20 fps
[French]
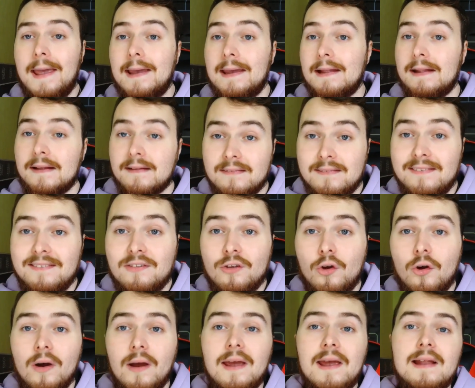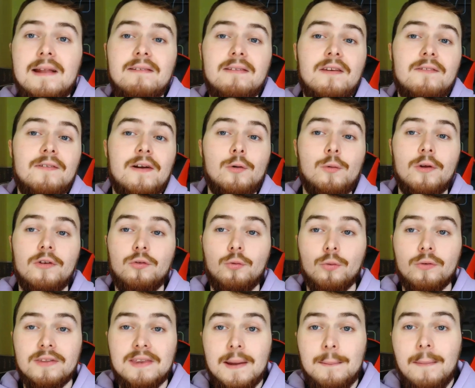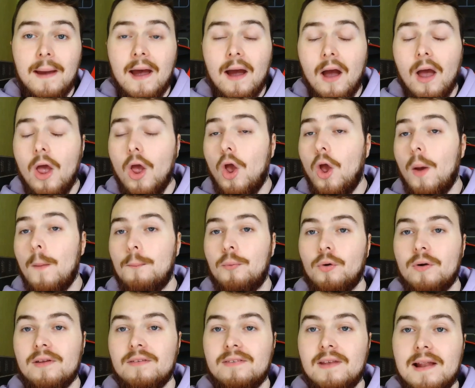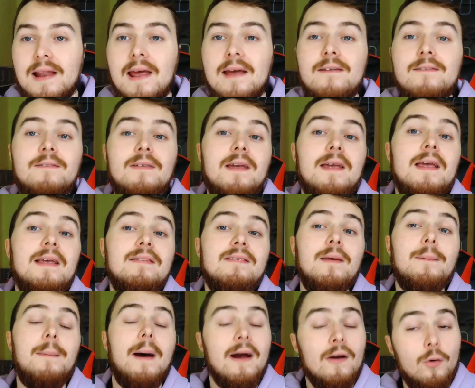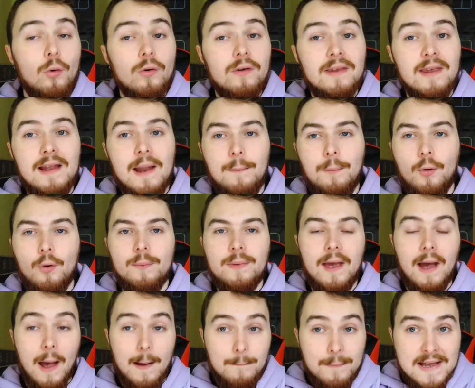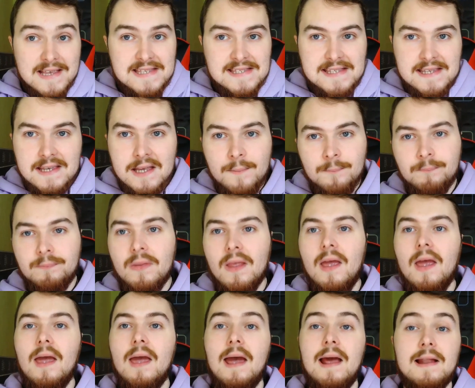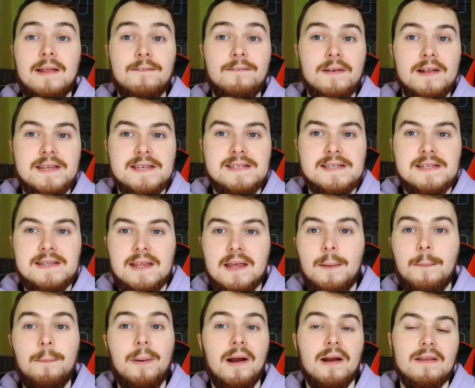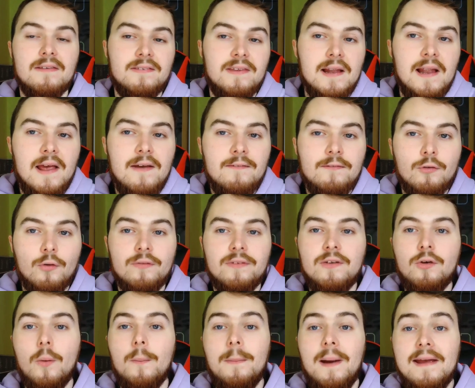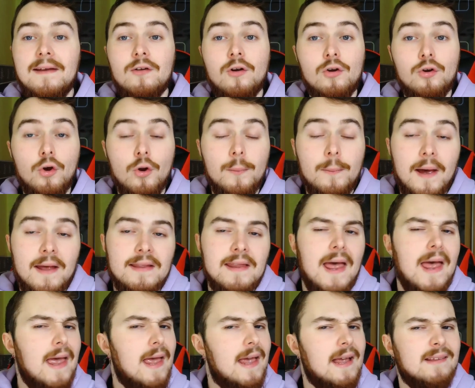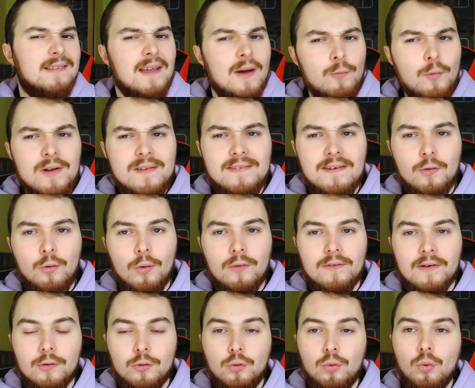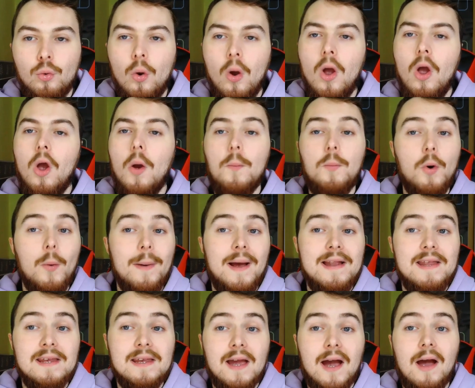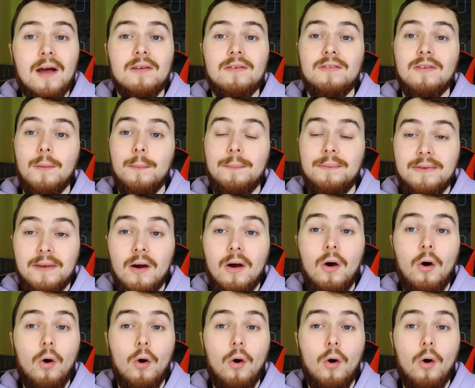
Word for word: Il est 10h et les évaluations démarrent pour les élèves et c'est Margot qui est la première à passer. Elle est félicitée par les élèves, tandis que Michael Goldman est à moitié convaincu. Pour Malika, c'est bien